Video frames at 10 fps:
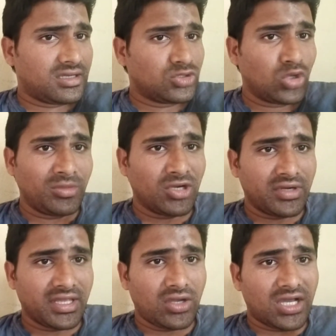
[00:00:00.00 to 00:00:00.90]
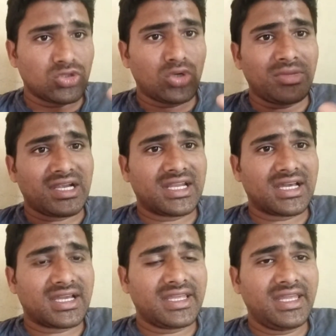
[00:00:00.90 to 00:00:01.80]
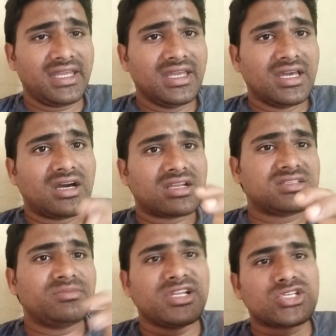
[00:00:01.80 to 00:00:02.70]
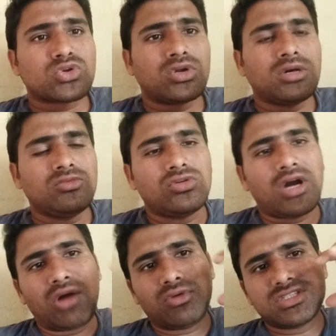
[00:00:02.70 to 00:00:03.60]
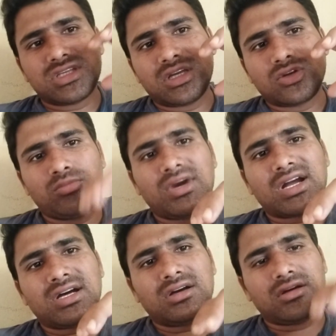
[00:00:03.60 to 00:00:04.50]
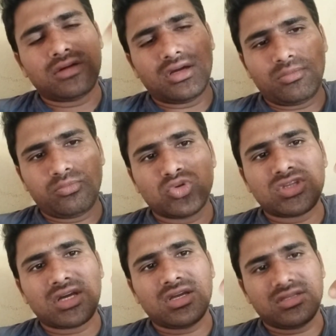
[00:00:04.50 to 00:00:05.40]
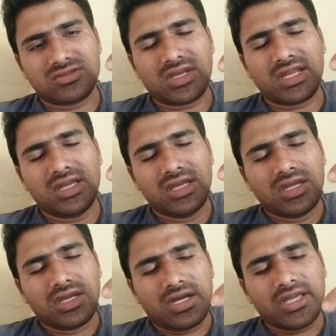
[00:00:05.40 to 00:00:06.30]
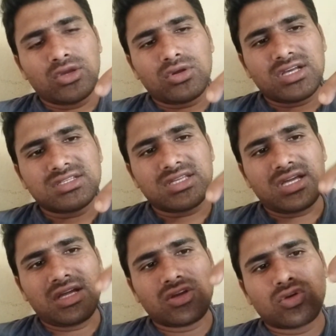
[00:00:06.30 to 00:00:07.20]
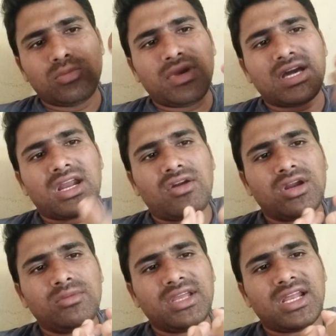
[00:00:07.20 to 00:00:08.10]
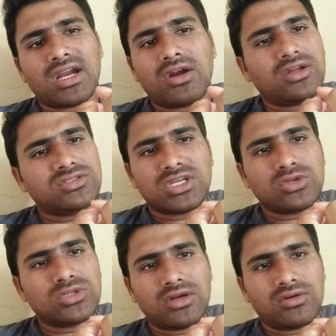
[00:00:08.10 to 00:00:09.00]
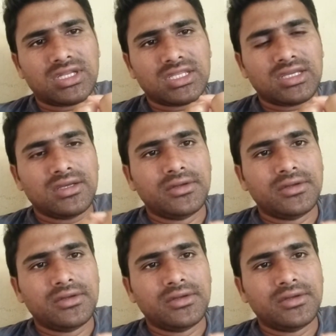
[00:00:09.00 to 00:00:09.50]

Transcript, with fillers: దోమలు ఉన్నాయో ఆ దోమలు అటాక్ అయ్యి రసం పీల్చుకోవడము ఆ వచ్చిన గుబ్బ కా పూత సారీ ఇగురు కాస్త గుబ్బగా రావడం ఇలా రావడం జరుగుతూ ఉంటుంది